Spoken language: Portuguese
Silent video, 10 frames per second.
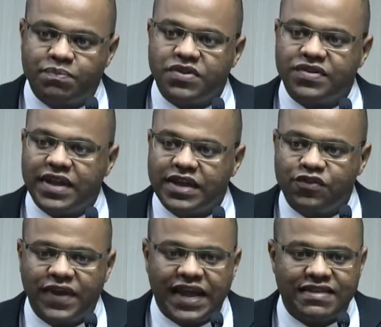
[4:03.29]
pedindo a
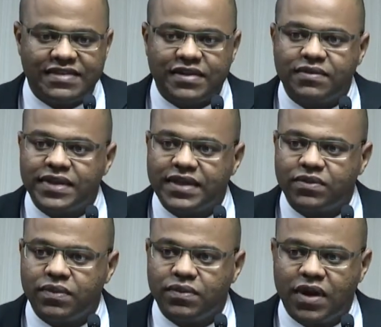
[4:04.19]
retificação né,
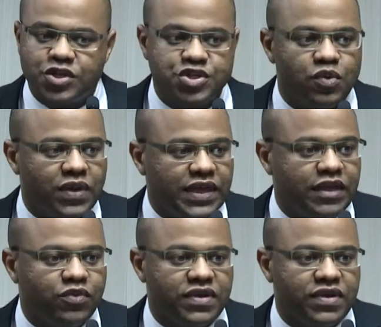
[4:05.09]
do, do artigo 5º,